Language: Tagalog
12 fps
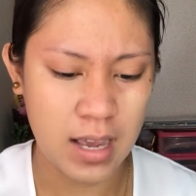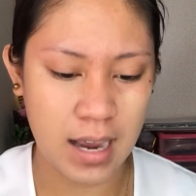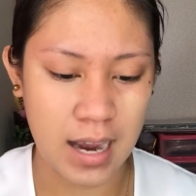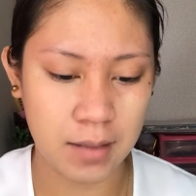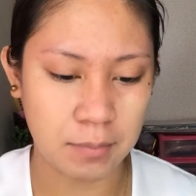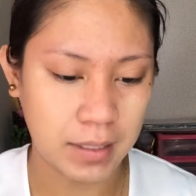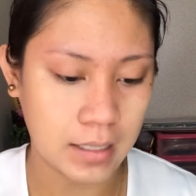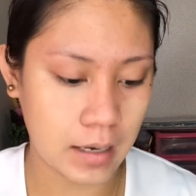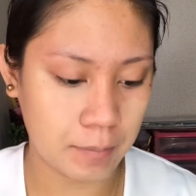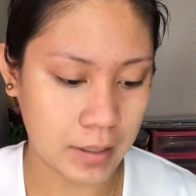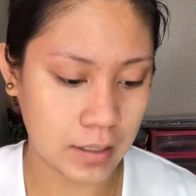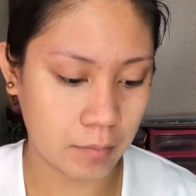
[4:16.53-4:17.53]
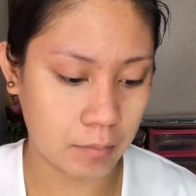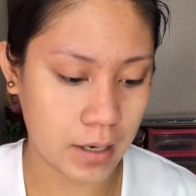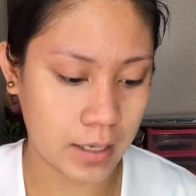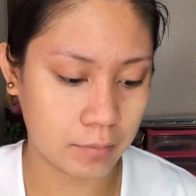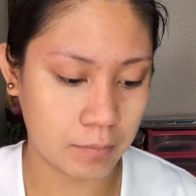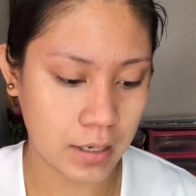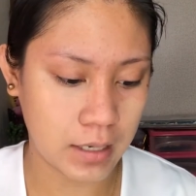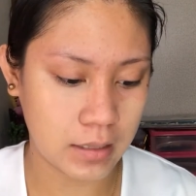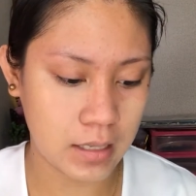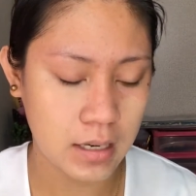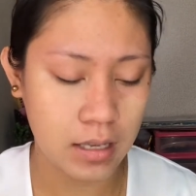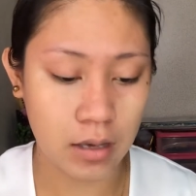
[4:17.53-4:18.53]
Kahit padala pa ng brand, pag
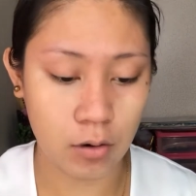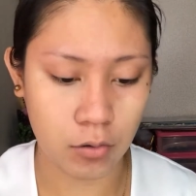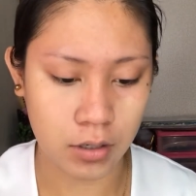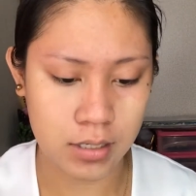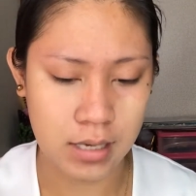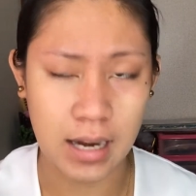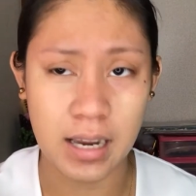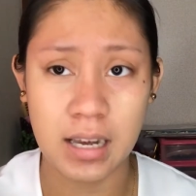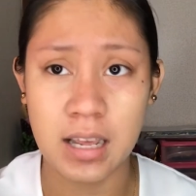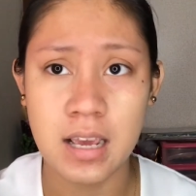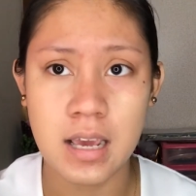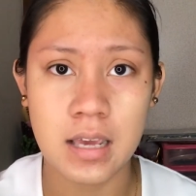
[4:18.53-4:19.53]
hindi naging okay sa akin,